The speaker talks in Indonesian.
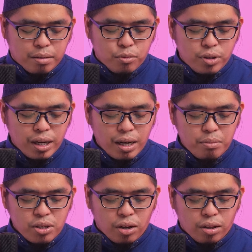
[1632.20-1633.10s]
Kemudian
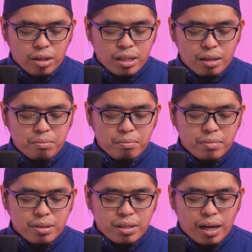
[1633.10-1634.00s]
Nabi
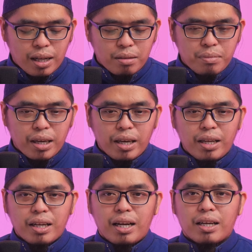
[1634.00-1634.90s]
SAW sangat
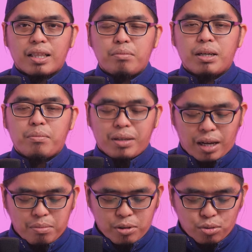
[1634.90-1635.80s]
menginginkan kita
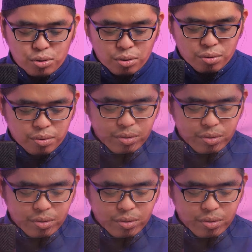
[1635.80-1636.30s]
mendapatkan petunjuk,